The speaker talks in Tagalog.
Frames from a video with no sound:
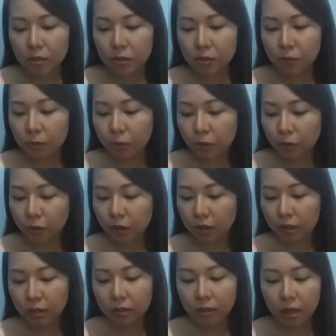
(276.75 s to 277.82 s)
So,
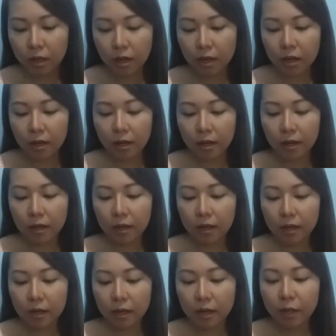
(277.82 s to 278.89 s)
yun. Uh,
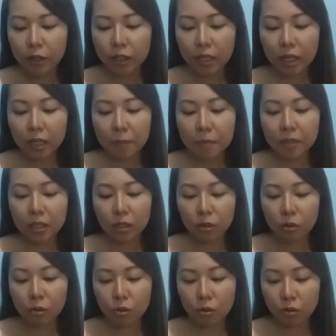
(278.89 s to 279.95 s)
ngayon, ang gagamitin
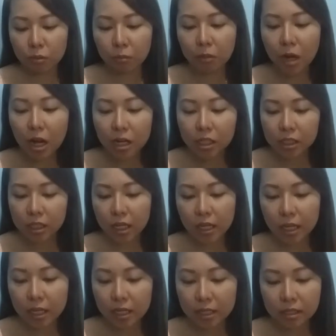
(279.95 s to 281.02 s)
kong blush
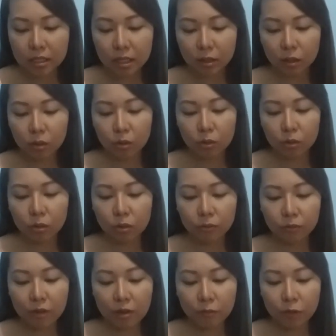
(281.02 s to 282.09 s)
is
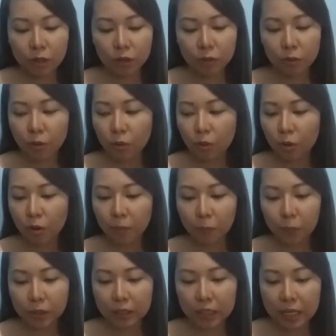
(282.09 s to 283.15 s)
itong favorite kong
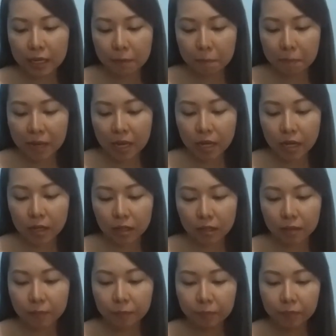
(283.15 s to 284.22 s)
Pretty and Pink.
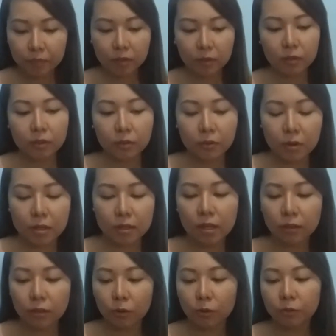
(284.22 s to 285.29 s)

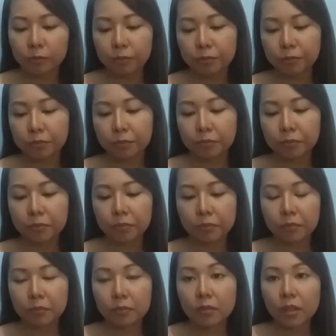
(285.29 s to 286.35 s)
Ito.
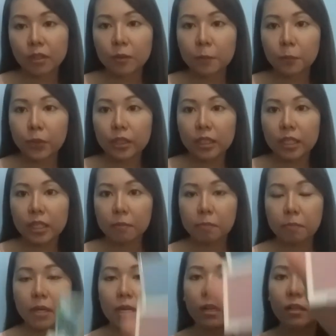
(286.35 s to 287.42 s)
Itong Pretty and
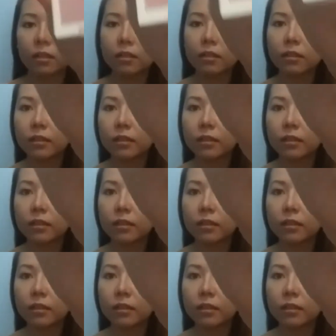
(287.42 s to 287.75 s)
Pink.